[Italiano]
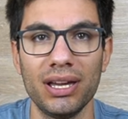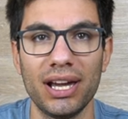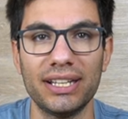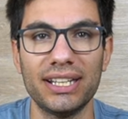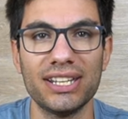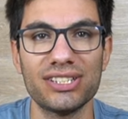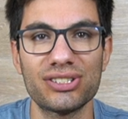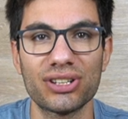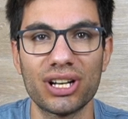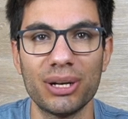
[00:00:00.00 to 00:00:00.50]

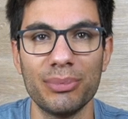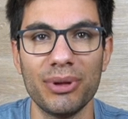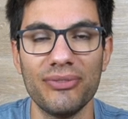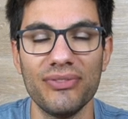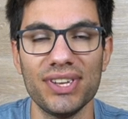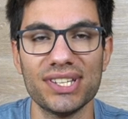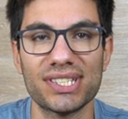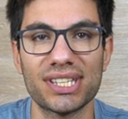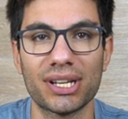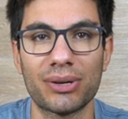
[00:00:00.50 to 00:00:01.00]
Adesso che abbiamo
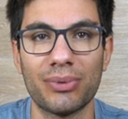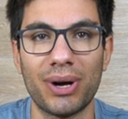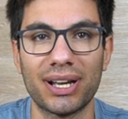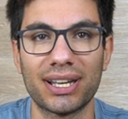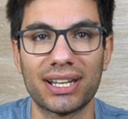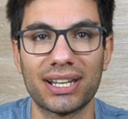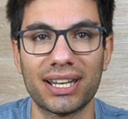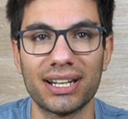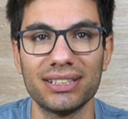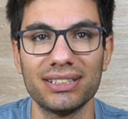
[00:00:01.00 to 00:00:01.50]
visto
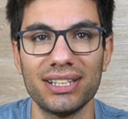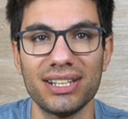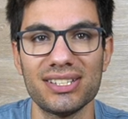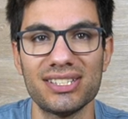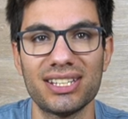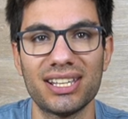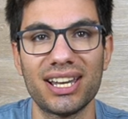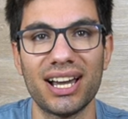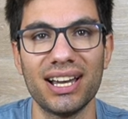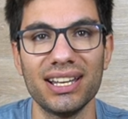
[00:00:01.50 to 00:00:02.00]
qualche
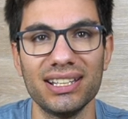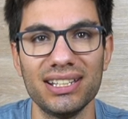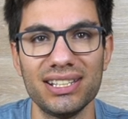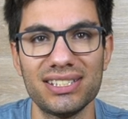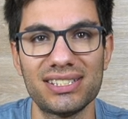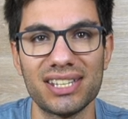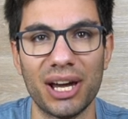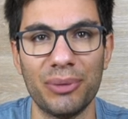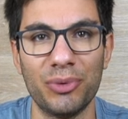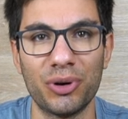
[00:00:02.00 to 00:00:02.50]
caratteristica
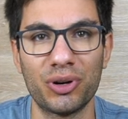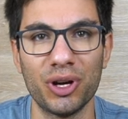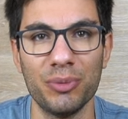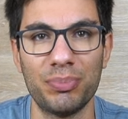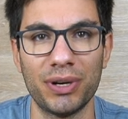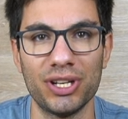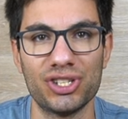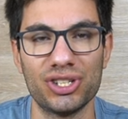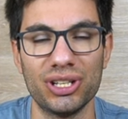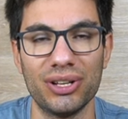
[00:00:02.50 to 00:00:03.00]
iniziamo con i
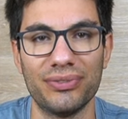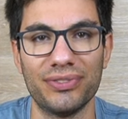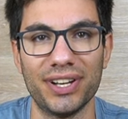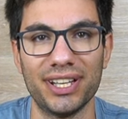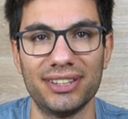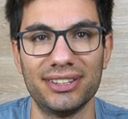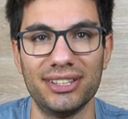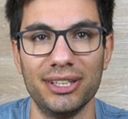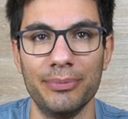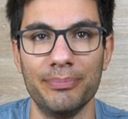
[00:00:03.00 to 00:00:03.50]
pregi e
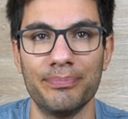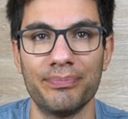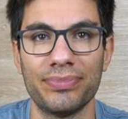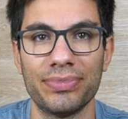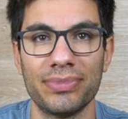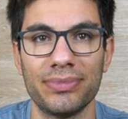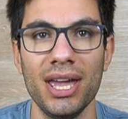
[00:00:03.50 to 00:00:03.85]
difetti.